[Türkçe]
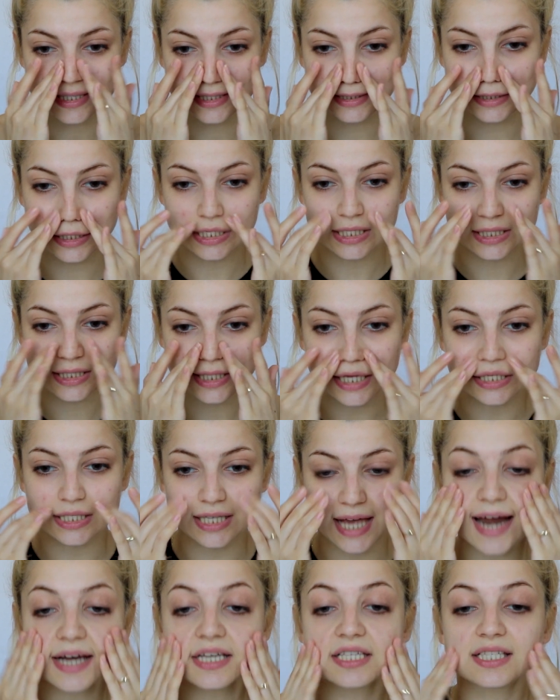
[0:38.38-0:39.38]
Sarı saç
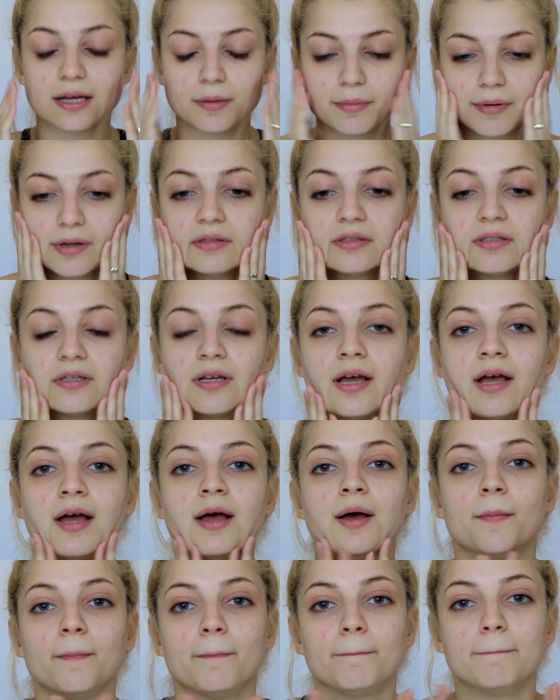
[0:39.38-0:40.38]
her zaman
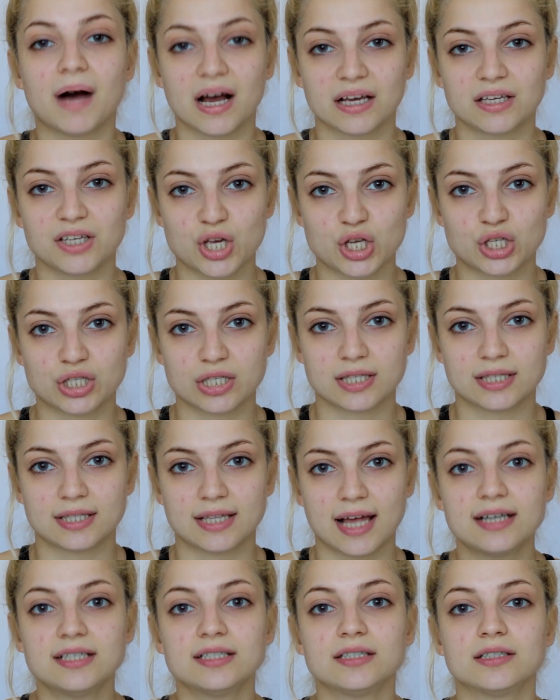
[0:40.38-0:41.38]
makyaj
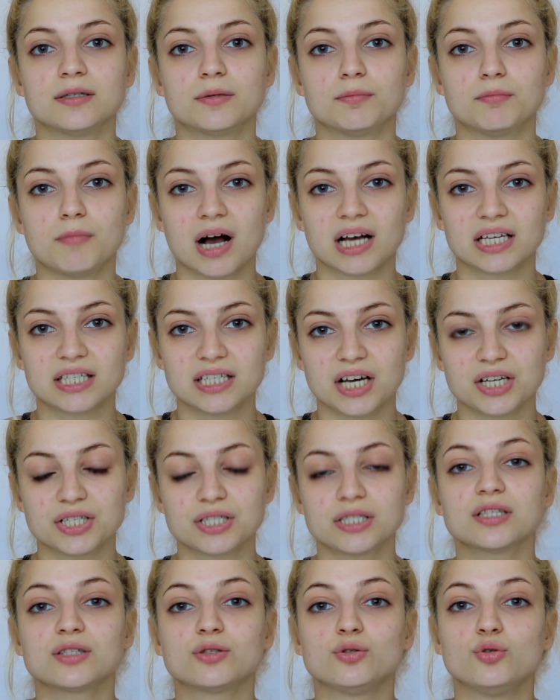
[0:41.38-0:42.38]
ister.
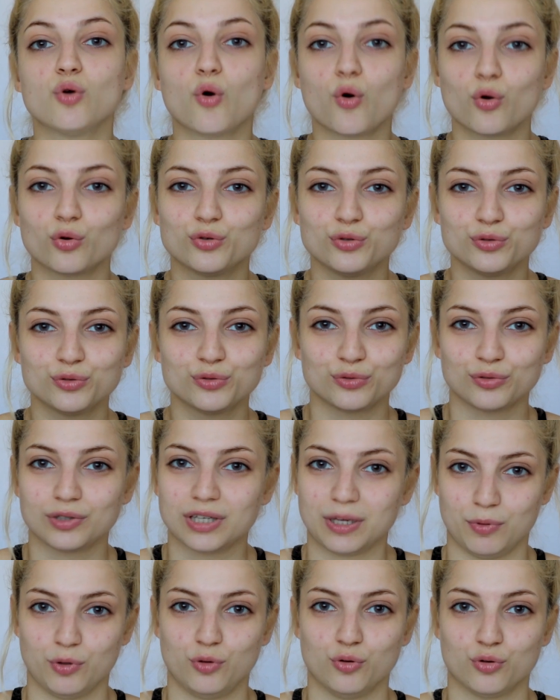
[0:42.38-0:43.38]
Makyajsız yorgun
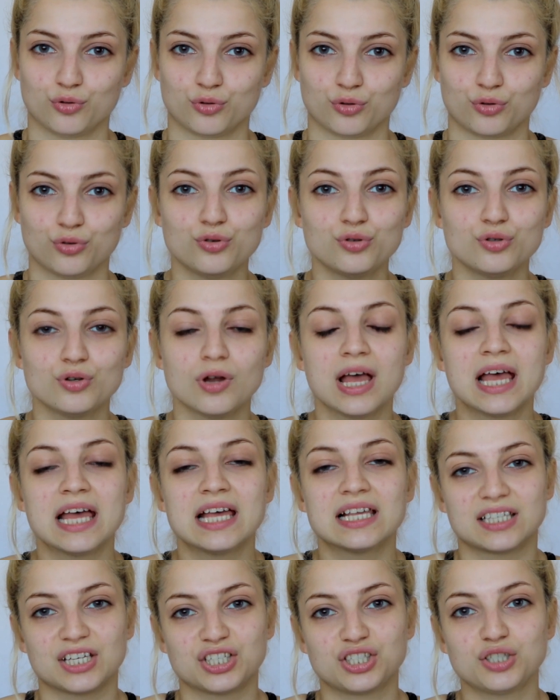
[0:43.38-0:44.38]
gibi gözükür.
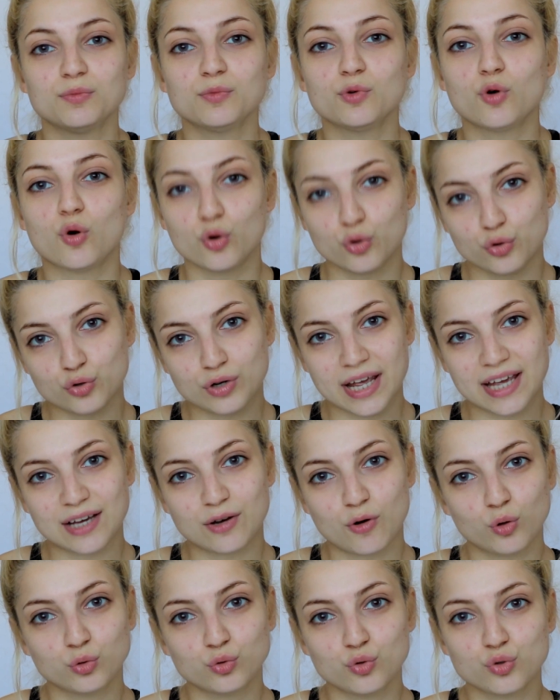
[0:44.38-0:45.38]
Saçım koyu
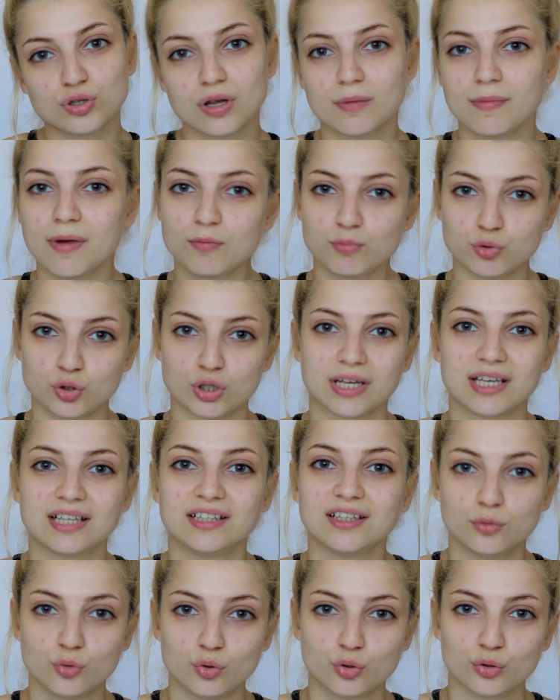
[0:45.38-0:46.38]
renk olduğu zaman bu
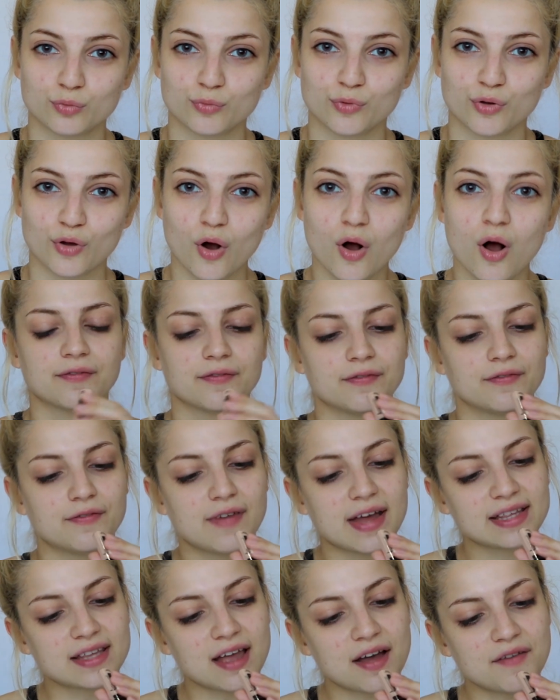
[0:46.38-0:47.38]
şekilde durmuyor.
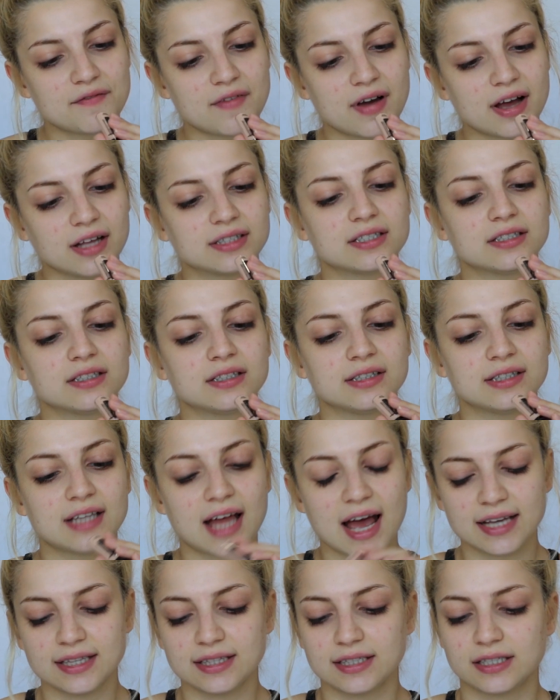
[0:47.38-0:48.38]
Wet n Wild'ın
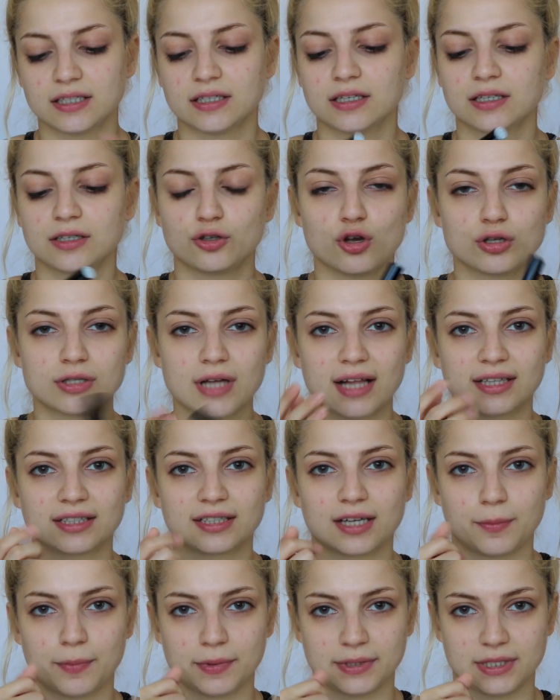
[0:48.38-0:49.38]
Light
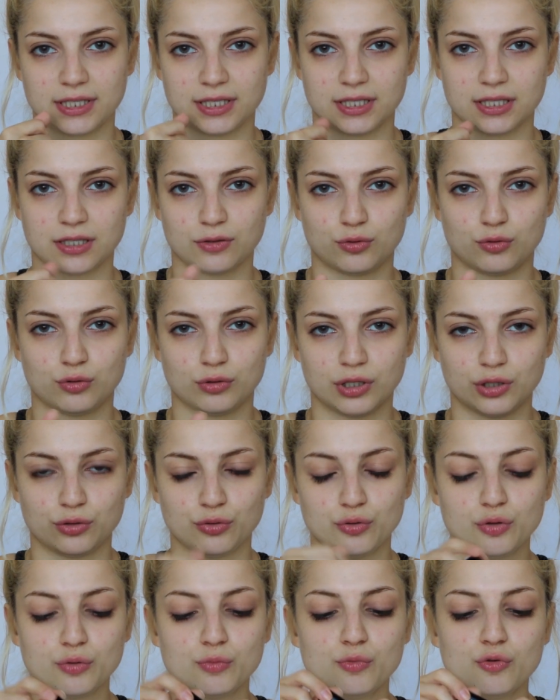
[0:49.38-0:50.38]
gözaltı kapatıcısını
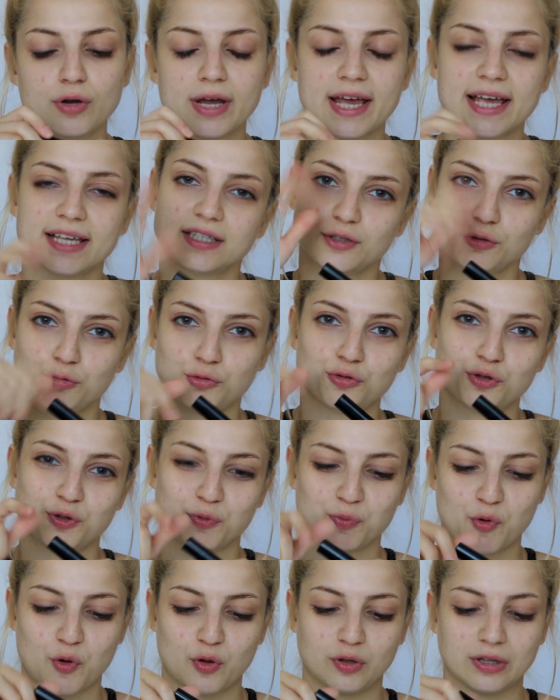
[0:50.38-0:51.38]
kullanıyorum. Bu eski
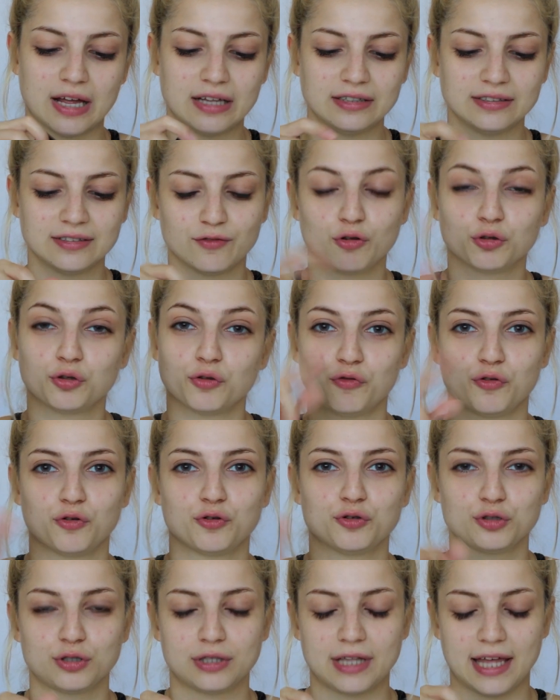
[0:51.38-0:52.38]
sürümü olan. Foto
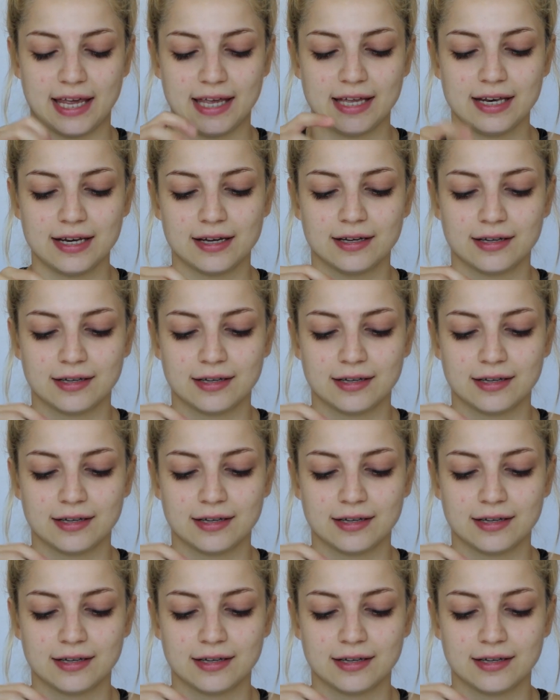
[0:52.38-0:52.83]
fokus değil.